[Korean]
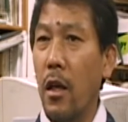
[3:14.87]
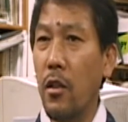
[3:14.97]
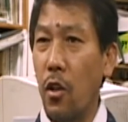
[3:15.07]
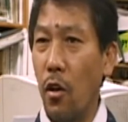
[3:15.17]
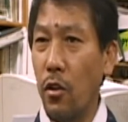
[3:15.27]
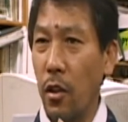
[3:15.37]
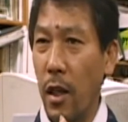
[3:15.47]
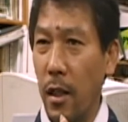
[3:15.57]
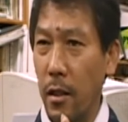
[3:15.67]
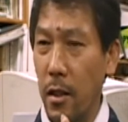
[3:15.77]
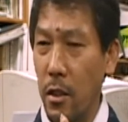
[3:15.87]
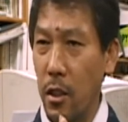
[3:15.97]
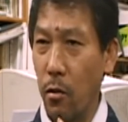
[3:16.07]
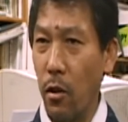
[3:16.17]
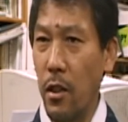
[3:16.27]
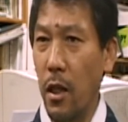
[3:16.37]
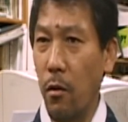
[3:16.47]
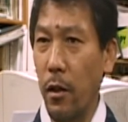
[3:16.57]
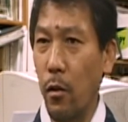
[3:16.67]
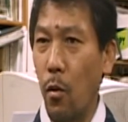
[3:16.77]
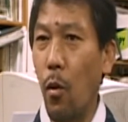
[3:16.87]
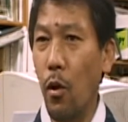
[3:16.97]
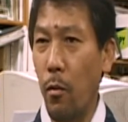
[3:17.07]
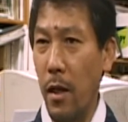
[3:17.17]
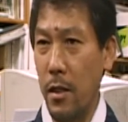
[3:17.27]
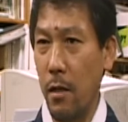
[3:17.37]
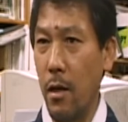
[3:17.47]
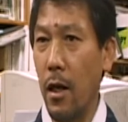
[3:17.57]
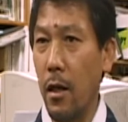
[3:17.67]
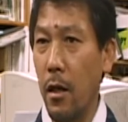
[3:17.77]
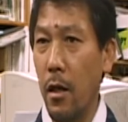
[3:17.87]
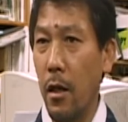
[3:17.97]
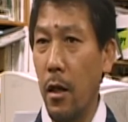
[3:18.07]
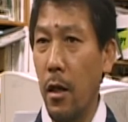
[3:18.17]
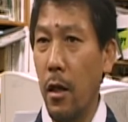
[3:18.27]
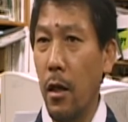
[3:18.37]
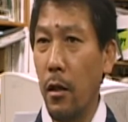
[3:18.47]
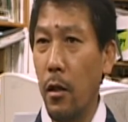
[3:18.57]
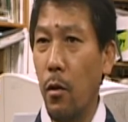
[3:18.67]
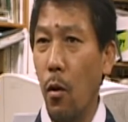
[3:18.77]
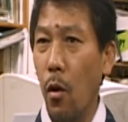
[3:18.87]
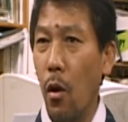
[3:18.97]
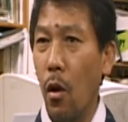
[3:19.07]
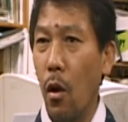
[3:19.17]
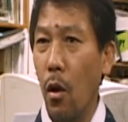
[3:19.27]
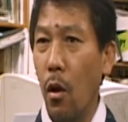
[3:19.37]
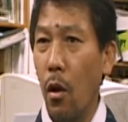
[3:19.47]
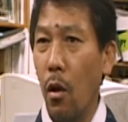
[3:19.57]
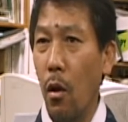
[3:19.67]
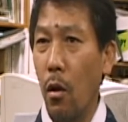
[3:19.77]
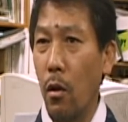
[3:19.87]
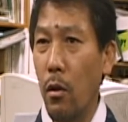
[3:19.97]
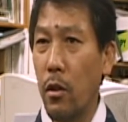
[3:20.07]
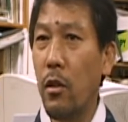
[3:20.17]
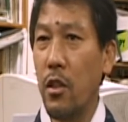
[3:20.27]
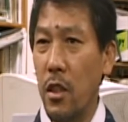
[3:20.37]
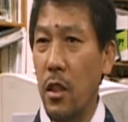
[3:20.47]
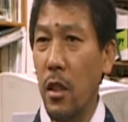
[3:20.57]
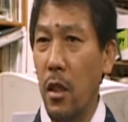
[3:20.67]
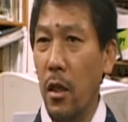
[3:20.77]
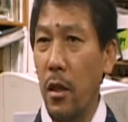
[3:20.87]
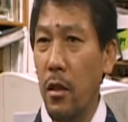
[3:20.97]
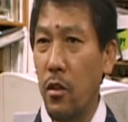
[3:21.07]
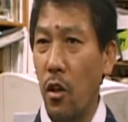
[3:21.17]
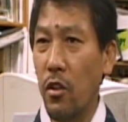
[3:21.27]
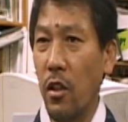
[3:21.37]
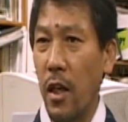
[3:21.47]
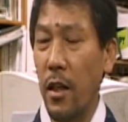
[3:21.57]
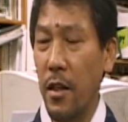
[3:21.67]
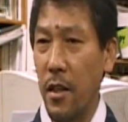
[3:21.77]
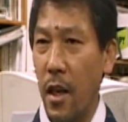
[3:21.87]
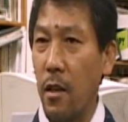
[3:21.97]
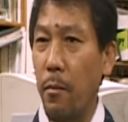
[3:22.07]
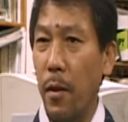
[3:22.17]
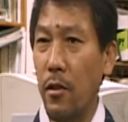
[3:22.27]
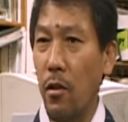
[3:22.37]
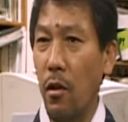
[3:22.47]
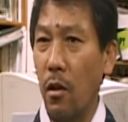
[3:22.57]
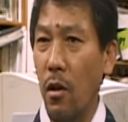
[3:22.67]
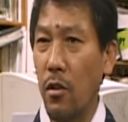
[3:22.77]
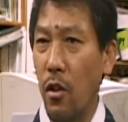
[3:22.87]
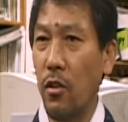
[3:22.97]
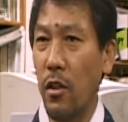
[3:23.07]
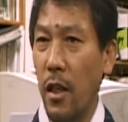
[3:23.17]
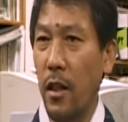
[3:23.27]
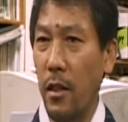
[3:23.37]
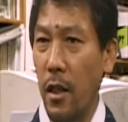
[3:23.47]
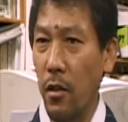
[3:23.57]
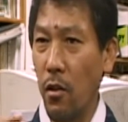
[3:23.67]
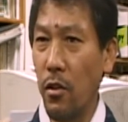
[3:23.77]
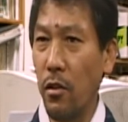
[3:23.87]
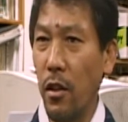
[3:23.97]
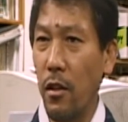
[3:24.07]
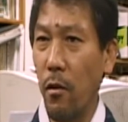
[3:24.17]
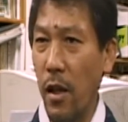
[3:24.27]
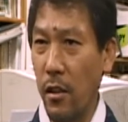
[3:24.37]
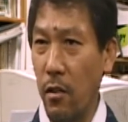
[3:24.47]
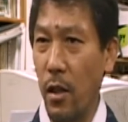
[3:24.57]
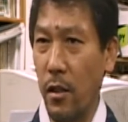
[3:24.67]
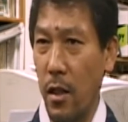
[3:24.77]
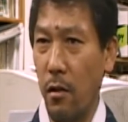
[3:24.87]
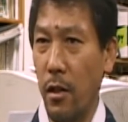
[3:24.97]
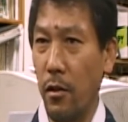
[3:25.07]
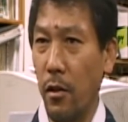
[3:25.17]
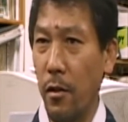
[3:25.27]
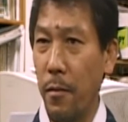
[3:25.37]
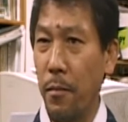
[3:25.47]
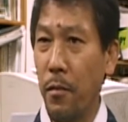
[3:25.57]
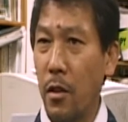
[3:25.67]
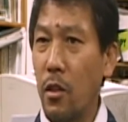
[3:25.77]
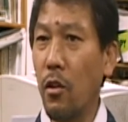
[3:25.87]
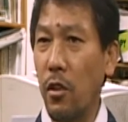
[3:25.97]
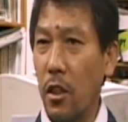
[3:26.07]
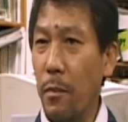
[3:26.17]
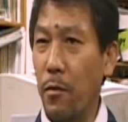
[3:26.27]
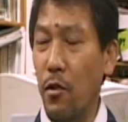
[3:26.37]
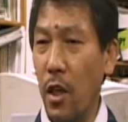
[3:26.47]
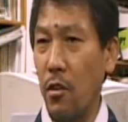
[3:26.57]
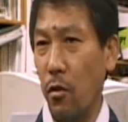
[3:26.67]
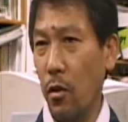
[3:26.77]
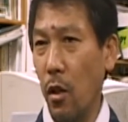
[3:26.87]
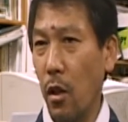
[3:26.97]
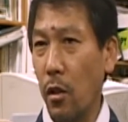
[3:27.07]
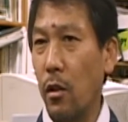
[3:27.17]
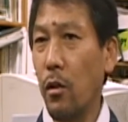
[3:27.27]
정선아라리의 시원이라고 하는 고려말 상황 그리고 그것이 정선아라리 개입해서 정선아라리가 형성되는데 확산이 됐다라고 하는 것 이것을 입증해주는 그